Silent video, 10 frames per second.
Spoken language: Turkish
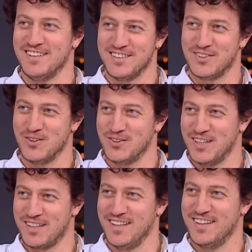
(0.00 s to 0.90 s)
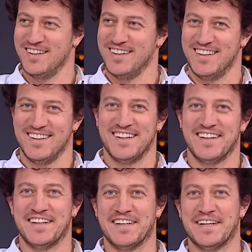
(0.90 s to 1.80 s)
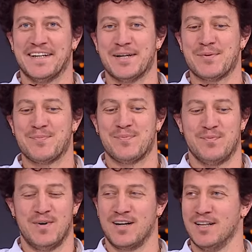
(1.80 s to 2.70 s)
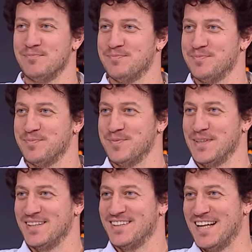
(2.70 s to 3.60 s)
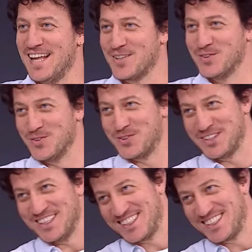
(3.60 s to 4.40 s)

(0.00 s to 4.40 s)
için öncelikle. Ee, bakalım Basketbol. neler konuşacağız.